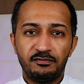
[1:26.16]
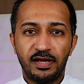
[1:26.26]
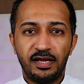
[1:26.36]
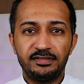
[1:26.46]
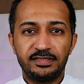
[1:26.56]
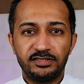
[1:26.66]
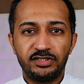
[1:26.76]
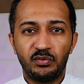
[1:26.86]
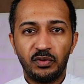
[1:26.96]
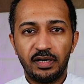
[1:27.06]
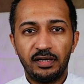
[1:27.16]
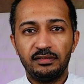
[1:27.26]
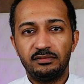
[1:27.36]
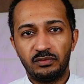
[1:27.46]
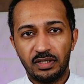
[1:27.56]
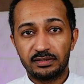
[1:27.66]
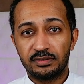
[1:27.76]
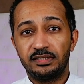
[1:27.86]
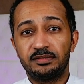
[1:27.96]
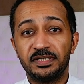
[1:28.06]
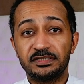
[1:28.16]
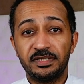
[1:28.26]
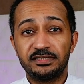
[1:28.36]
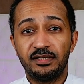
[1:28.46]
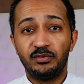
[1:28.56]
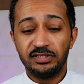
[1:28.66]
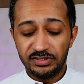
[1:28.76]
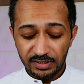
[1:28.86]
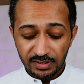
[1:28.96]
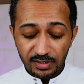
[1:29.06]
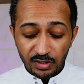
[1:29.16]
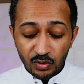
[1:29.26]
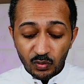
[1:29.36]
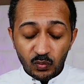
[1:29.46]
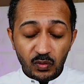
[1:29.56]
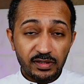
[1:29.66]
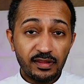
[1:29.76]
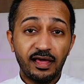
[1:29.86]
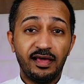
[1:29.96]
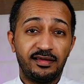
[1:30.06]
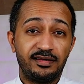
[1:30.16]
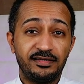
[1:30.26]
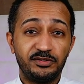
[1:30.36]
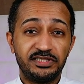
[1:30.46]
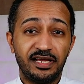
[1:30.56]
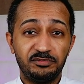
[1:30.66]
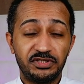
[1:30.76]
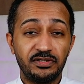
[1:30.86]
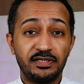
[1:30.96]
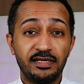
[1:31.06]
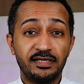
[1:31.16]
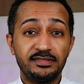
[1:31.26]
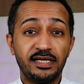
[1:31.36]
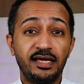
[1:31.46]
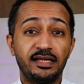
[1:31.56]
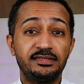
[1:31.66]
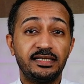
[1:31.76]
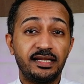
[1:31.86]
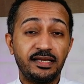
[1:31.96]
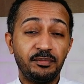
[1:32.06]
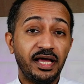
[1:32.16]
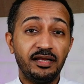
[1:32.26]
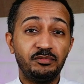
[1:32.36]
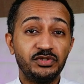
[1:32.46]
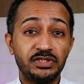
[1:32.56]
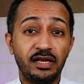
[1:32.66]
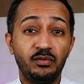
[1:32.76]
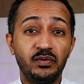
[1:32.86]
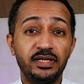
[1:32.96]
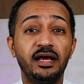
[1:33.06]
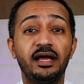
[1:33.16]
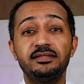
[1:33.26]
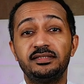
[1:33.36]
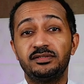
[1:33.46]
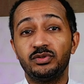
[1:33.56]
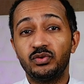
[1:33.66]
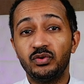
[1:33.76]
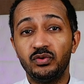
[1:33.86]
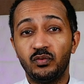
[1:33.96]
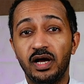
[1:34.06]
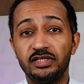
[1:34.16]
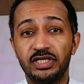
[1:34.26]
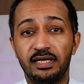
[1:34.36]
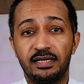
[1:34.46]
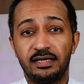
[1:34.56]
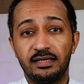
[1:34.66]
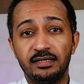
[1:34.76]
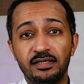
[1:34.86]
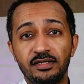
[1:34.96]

فعلت الجوال وحطيت بصمة الوجه والظاهر انه سامسونج اختارت الرمال المتلونة حتى تكون واجهة لها